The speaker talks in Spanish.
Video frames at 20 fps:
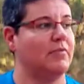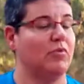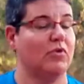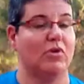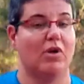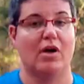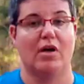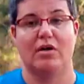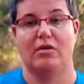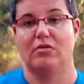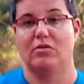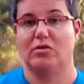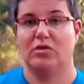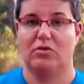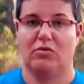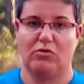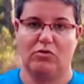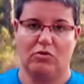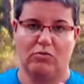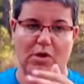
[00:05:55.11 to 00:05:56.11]
Bueno, no
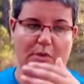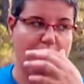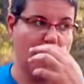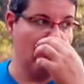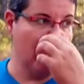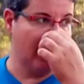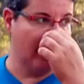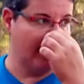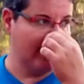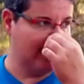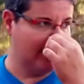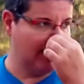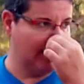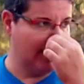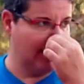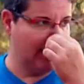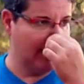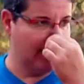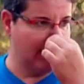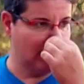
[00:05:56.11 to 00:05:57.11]
sé cuándo voy a publicar este
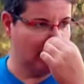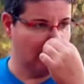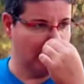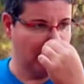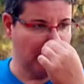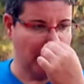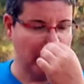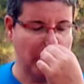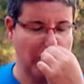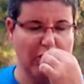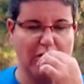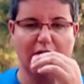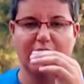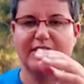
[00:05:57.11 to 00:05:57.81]
de esto, pero bueno,